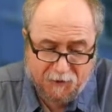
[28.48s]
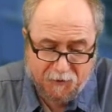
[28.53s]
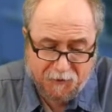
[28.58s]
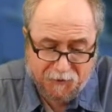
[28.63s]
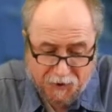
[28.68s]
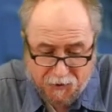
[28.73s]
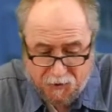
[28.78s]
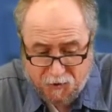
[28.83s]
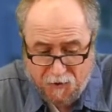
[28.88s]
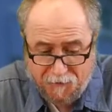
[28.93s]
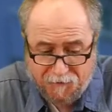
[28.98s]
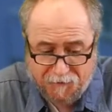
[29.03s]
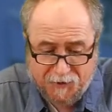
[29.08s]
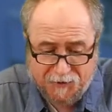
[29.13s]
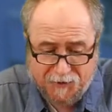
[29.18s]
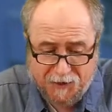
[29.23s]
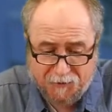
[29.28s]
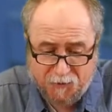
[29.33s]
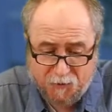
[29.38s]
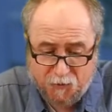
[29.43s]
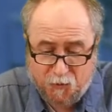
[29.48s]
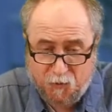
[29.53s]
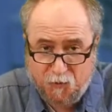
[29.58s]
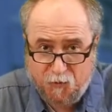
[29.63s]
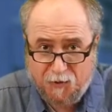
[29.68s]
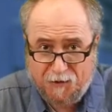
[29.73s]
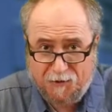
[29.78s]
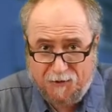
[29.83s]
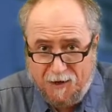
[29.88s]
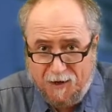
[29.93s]
Und dann klopft es an die
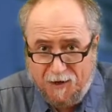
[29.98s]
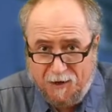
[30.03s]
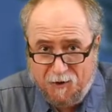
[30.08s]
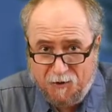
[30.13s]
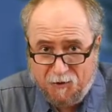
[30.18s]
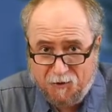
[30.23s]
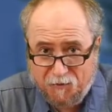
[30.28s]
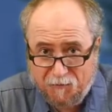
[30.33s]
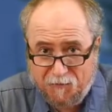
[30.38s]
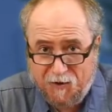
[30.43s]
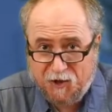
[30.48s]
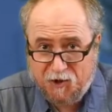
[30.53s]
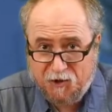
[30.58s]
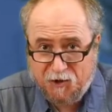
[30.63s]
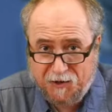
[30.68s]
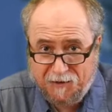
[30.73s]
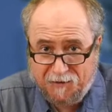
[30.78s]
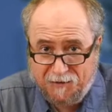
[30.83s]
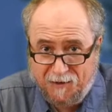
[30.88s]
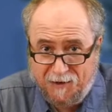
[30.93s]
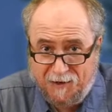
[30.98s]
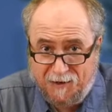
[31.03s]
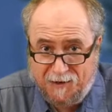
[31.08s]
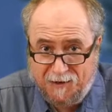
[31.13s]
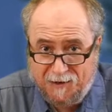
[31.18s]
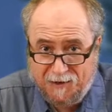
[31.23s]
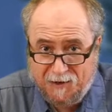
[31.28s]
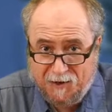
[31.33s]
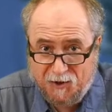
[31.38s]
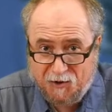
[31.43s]
Tür und wer steht
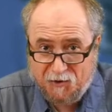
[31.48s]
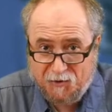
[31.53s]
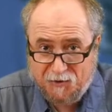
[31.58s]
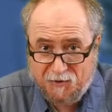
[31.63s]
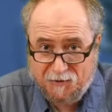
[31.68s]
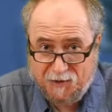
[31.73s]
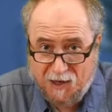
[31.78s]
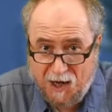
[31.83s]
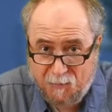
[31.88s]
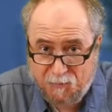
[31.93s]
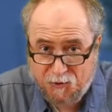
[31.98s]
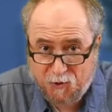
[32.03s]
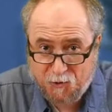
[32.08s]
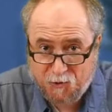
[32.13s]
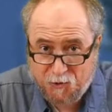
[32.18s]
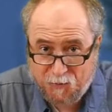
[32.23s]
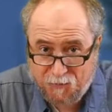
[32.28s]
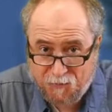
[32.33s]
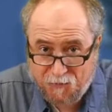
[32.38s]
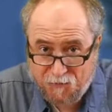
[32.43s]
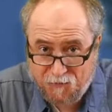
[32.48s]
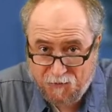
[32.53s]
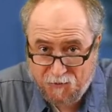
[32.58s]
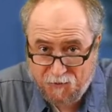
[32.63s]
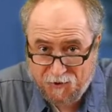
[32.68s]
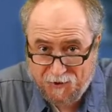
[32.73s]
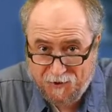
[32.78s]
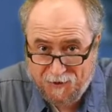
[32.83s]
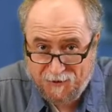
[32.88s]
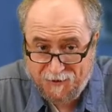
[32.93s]
da? Die
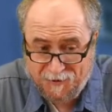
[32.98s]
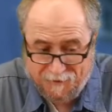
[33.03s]
Abschlussprüfung.